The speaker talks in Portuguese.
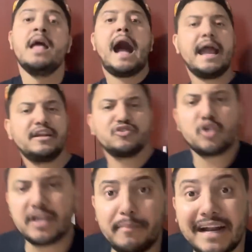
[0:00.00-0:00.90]
Aí na sua
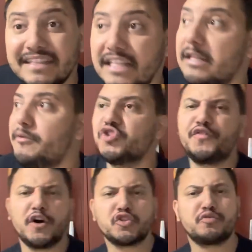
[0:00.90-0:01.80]
quebrada tem também os
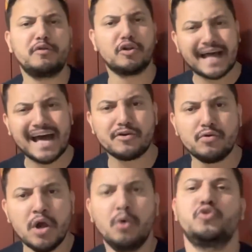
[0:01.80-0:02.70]
falsos milionários,
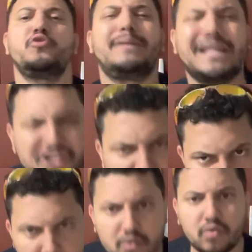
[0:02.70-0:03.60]
os do de
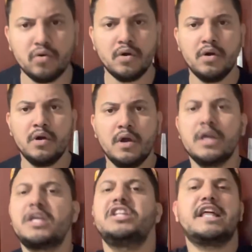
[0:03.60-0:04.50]
rico,
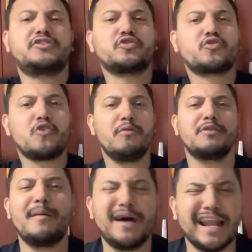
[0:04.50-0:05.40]
que desce os combos
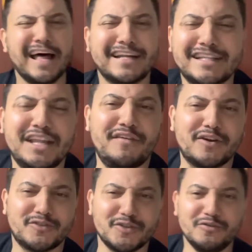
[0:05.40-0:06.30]
na balada, tá
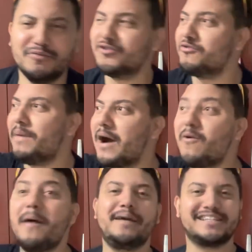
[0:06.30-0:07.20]
devendo todo mundo, não paga
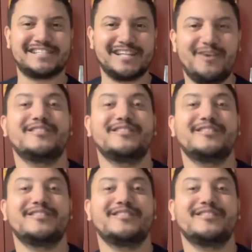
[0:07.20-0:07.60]
uma pensão.